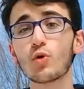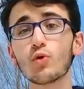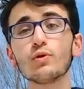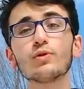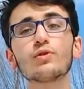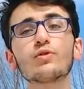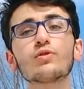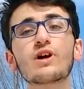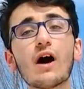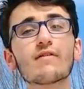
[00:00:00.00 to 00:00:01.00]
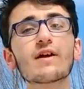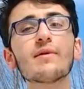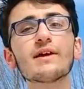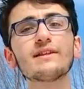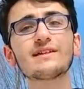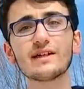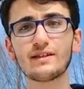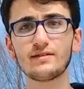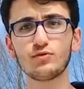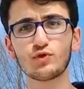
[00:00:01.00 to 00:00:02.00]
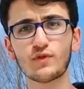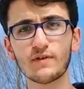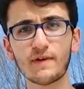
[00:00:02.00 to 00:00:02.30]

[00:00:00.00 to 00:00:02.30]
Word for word: E, kavramaya dikkat edin lütfen.